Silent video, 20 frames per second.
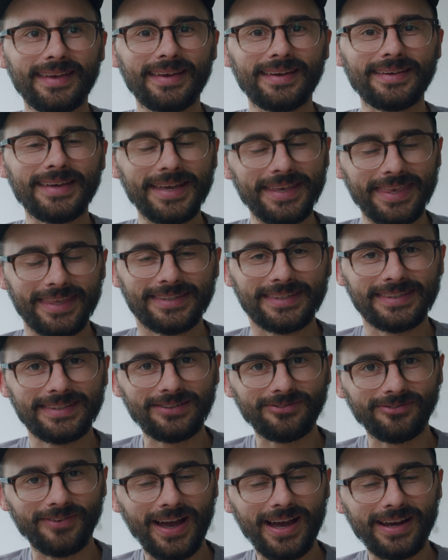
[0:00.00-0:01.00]
Ja, jetzt ist
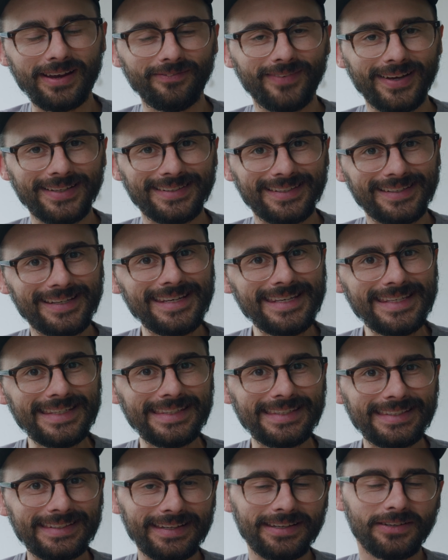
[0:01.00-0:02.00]
die Frage, was
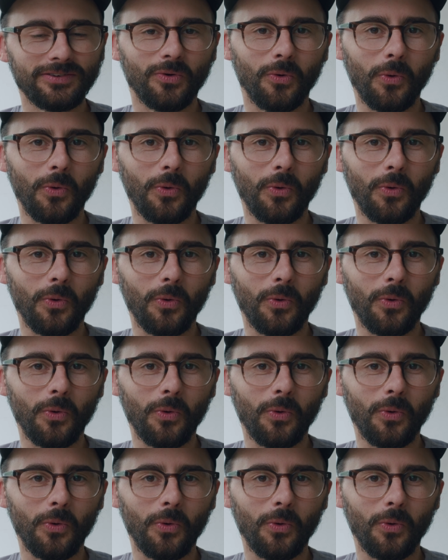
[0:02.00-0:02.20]
ist denn